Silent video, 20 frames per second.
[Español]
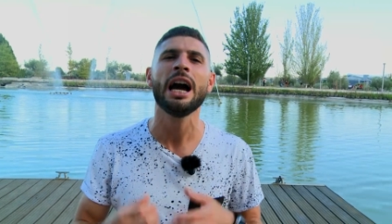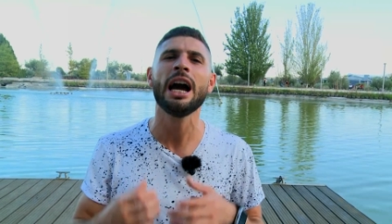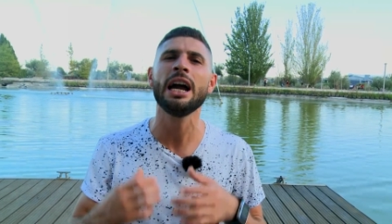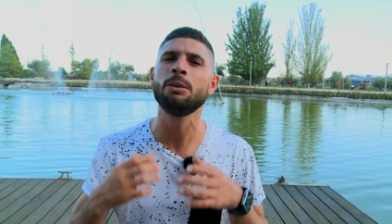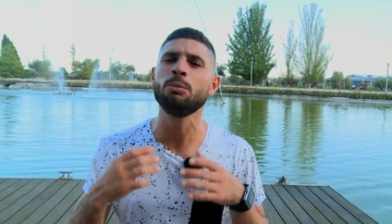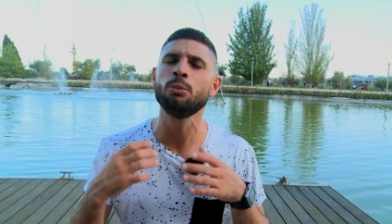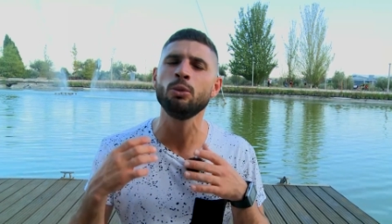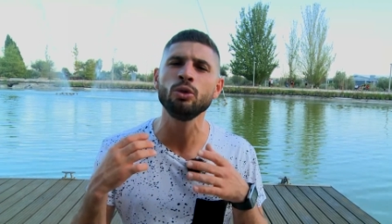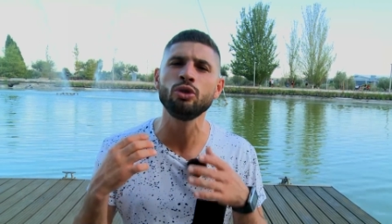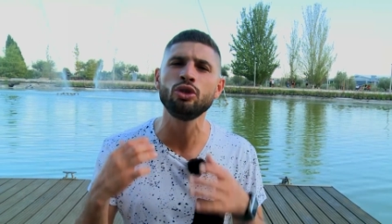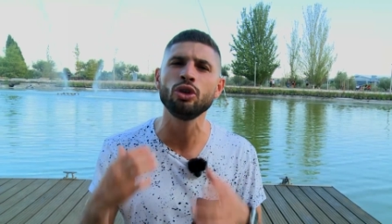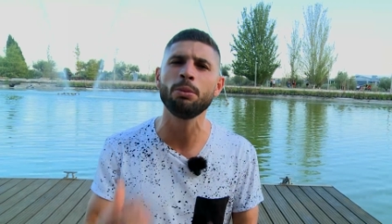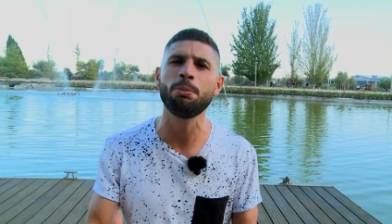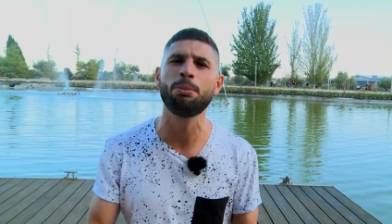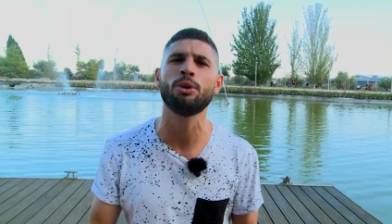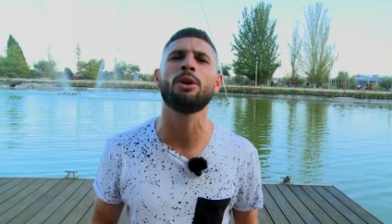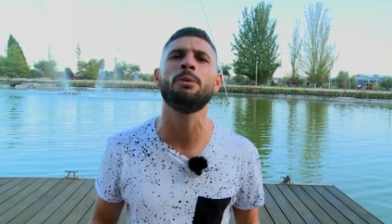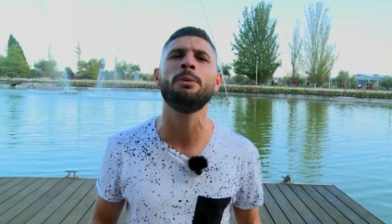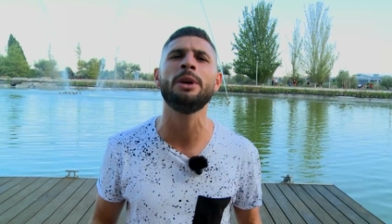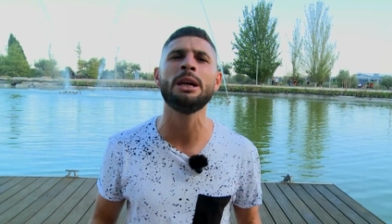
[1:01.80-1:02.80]
Hay muchos
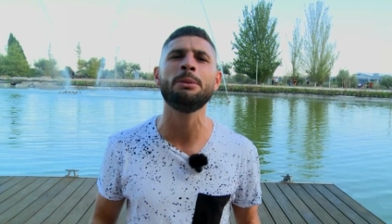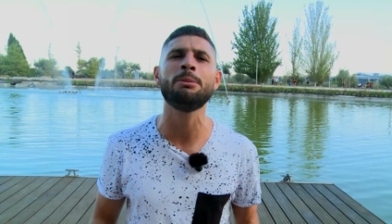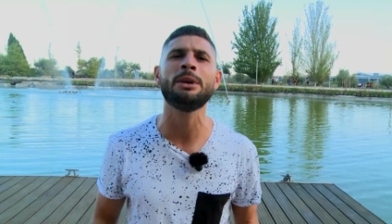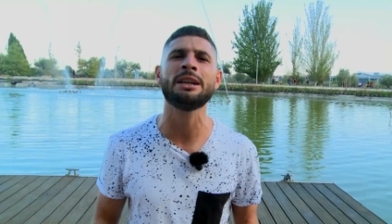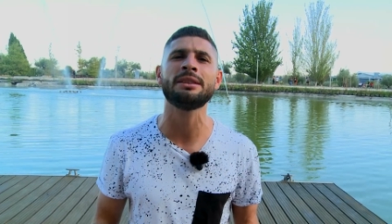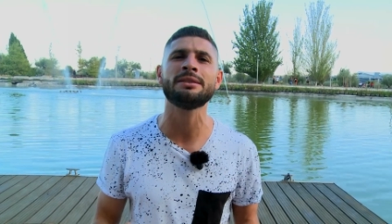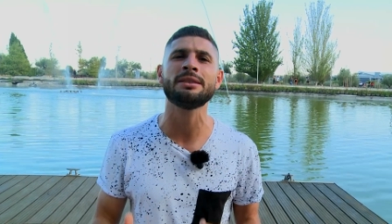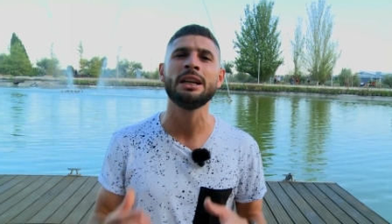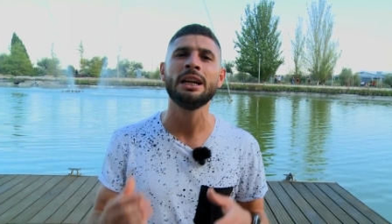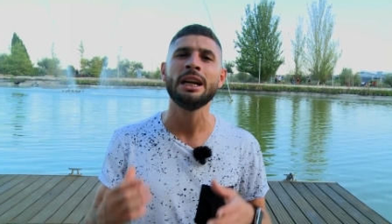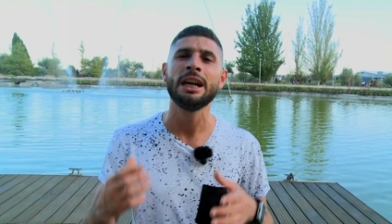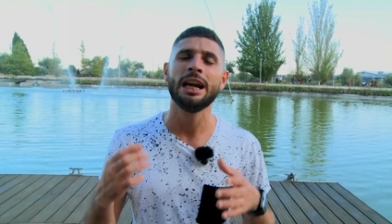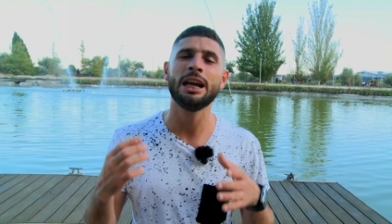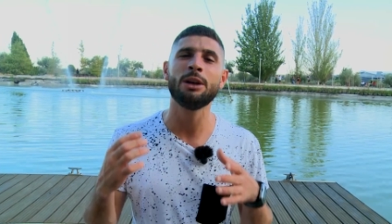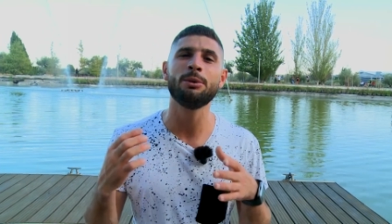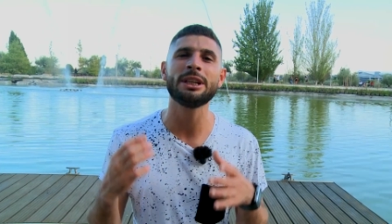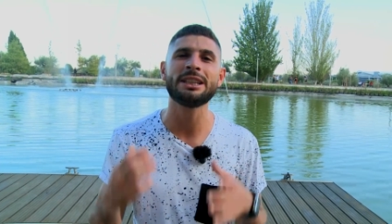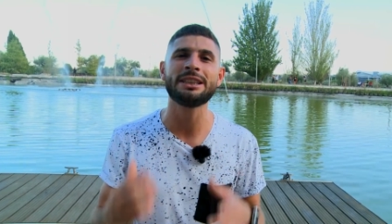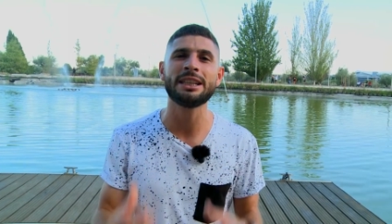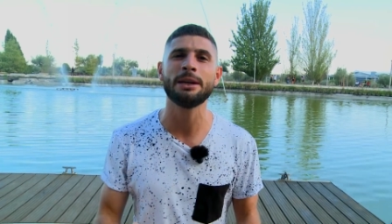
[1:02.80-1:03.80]
problemas
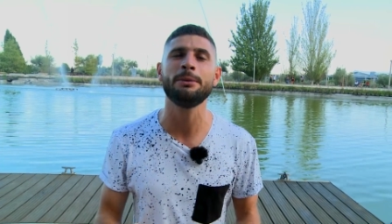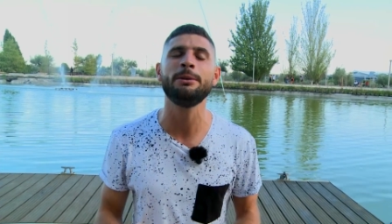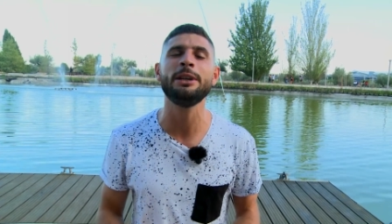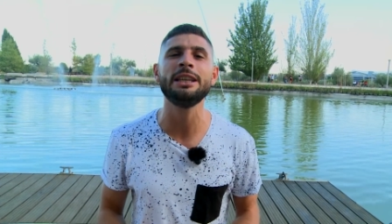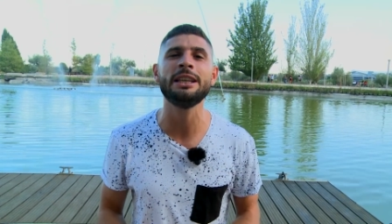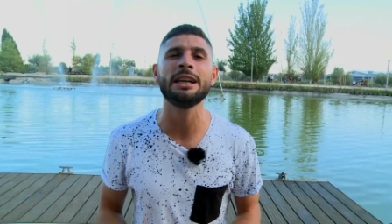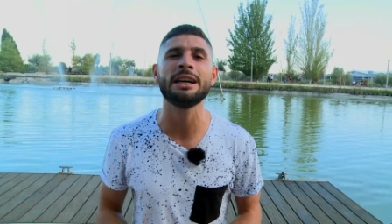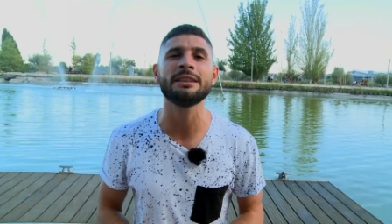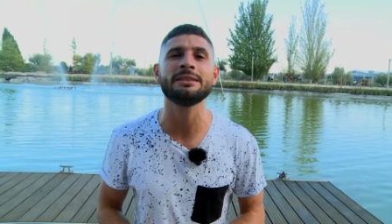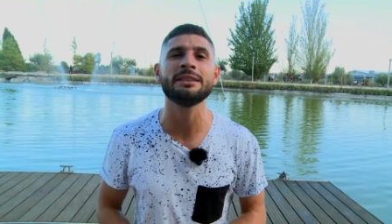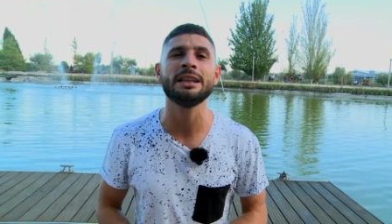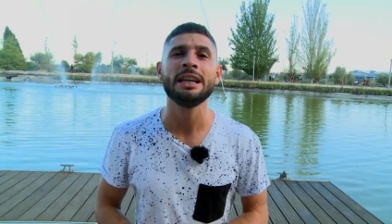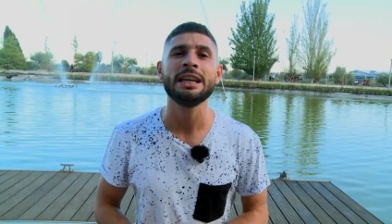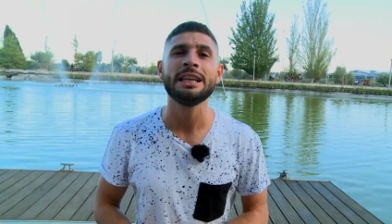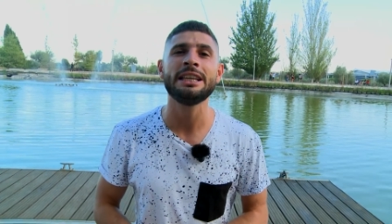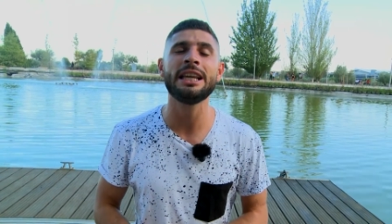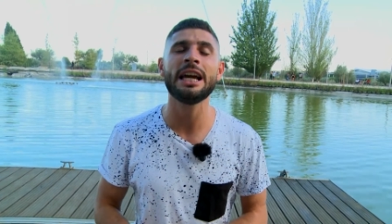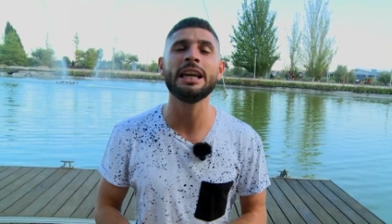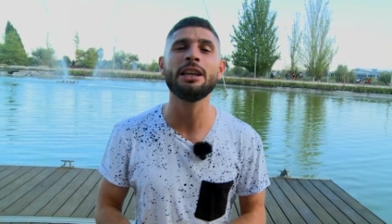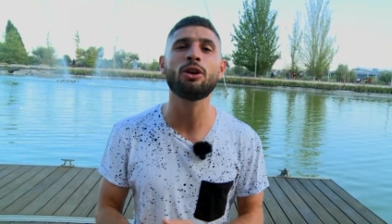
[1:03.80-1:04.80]
en nuestras vidas
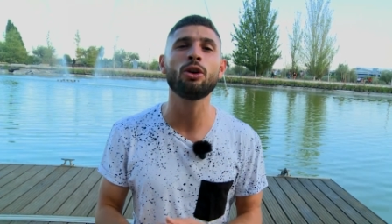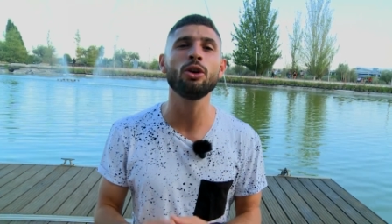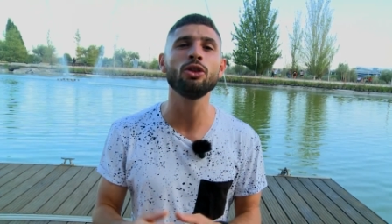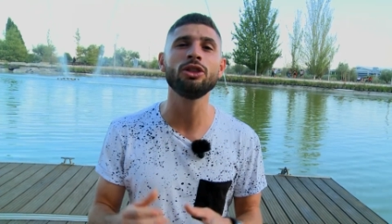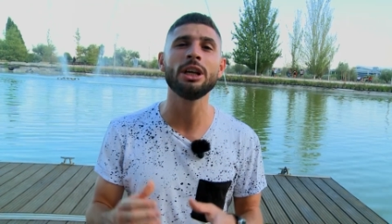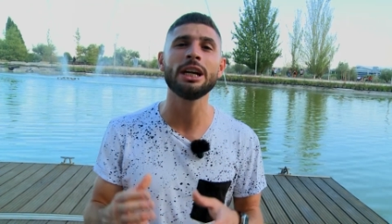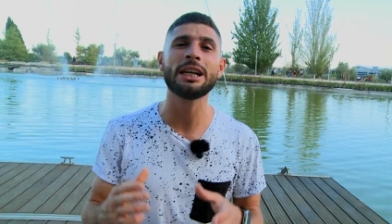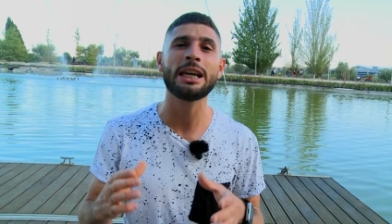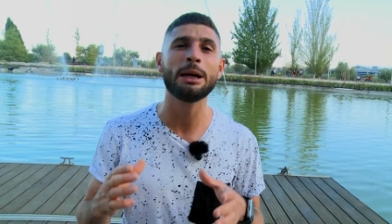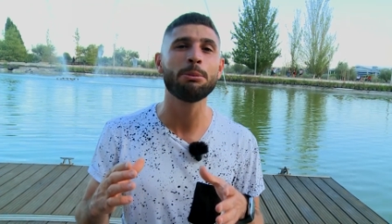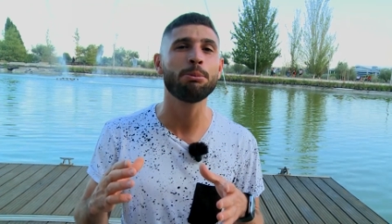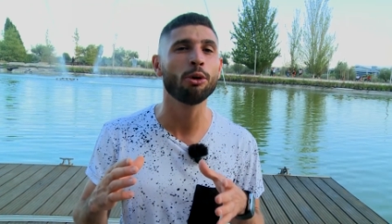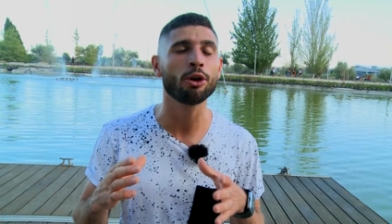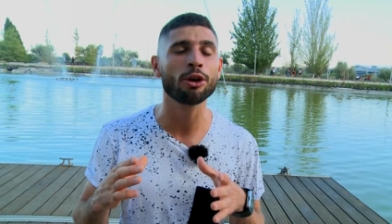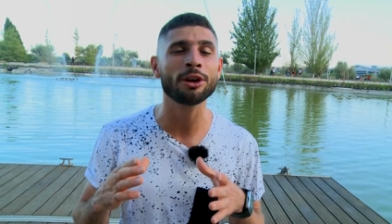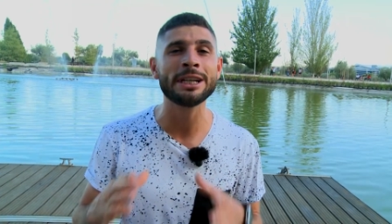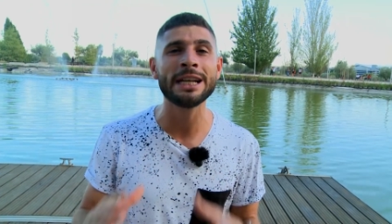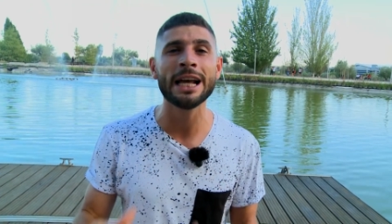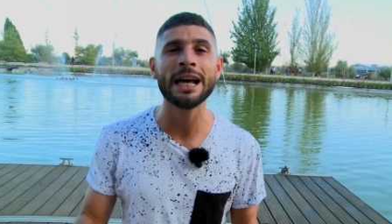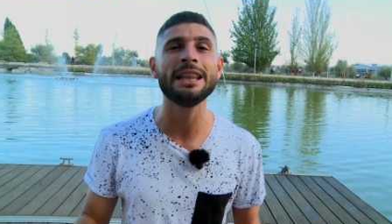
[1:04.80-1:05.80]
y hay cosas que
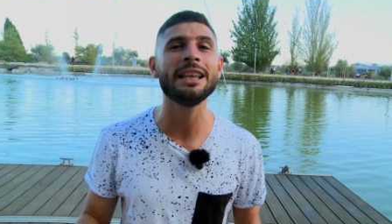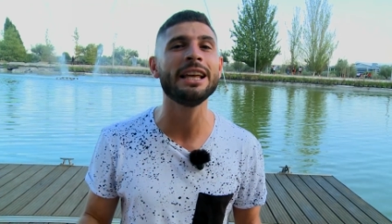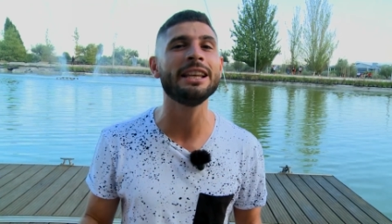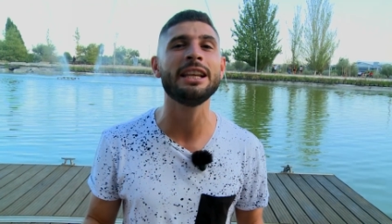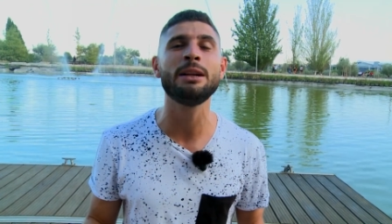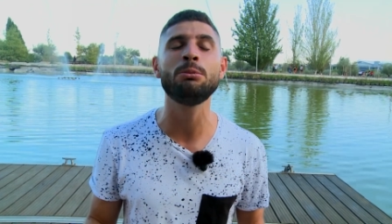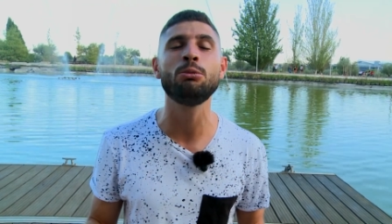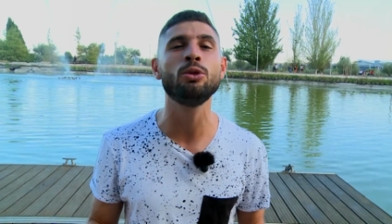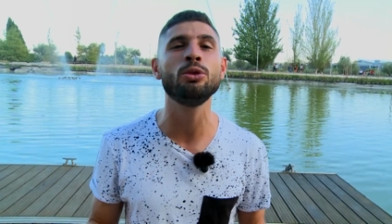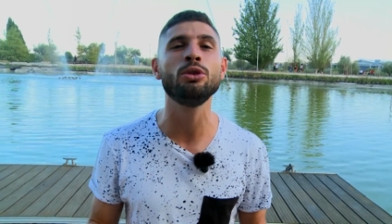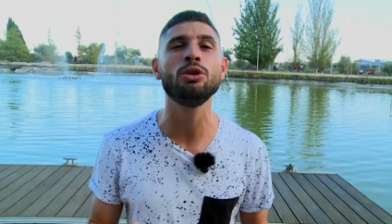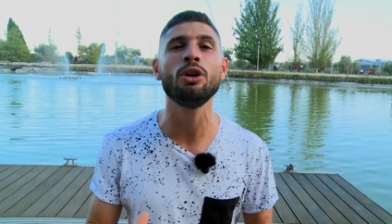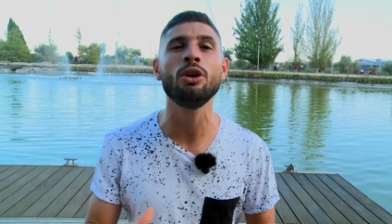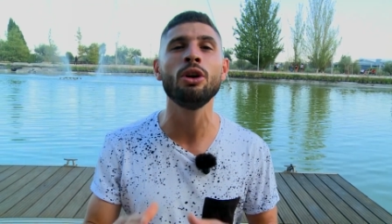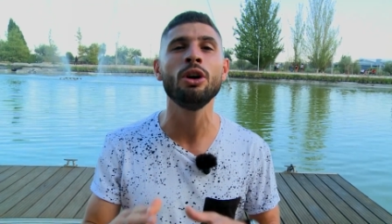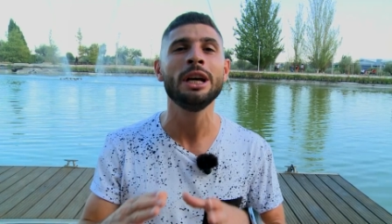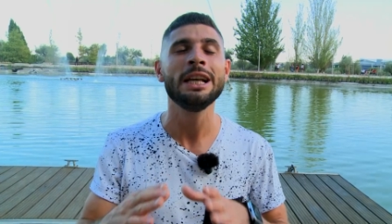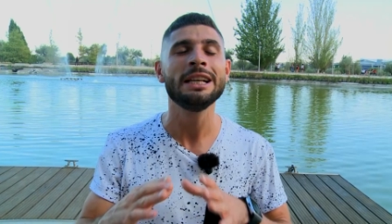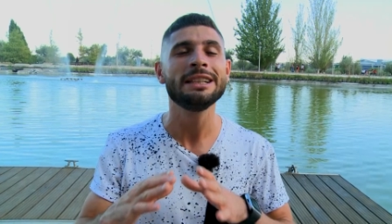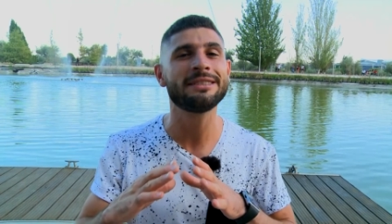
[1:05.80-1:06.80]
por nada del
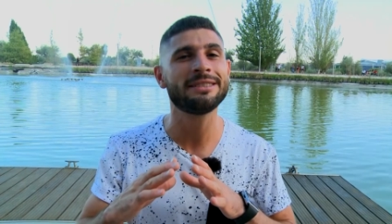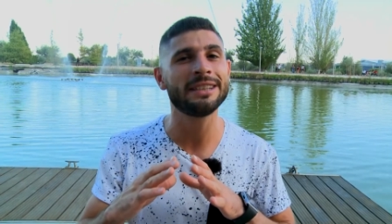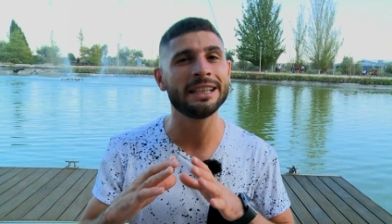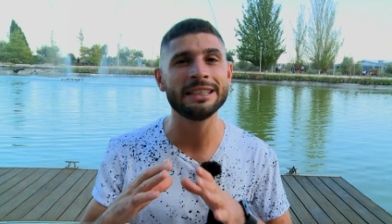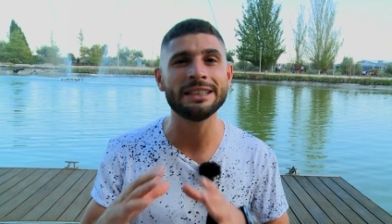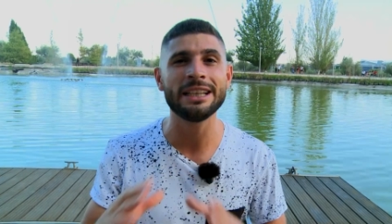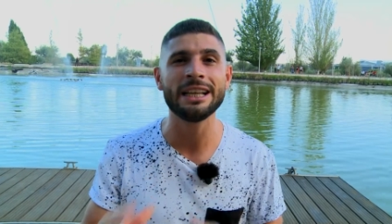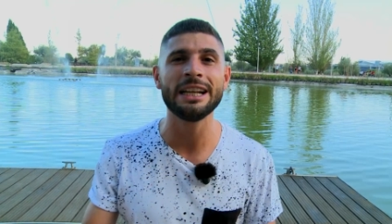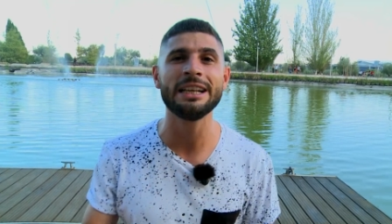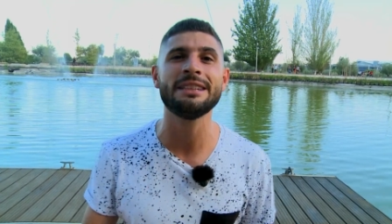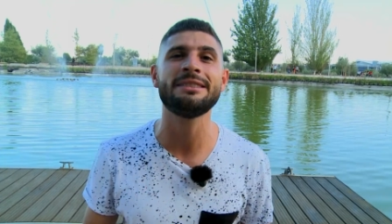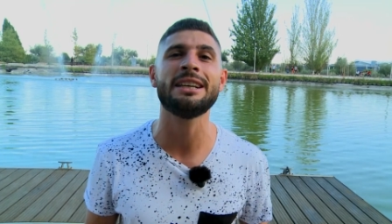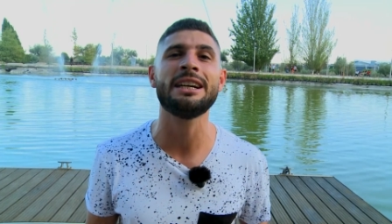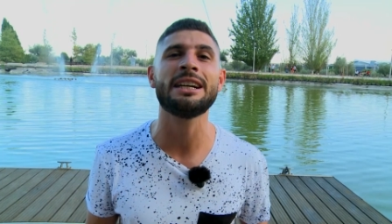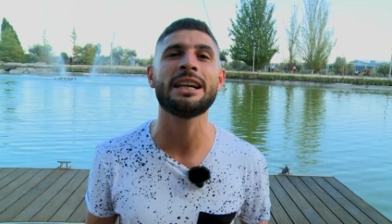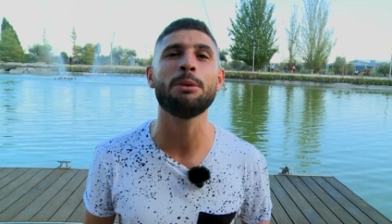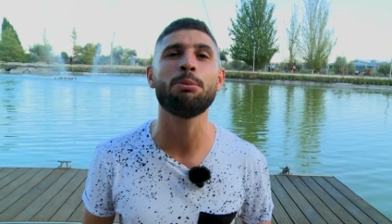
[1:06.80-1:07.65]
mundo se enderezan,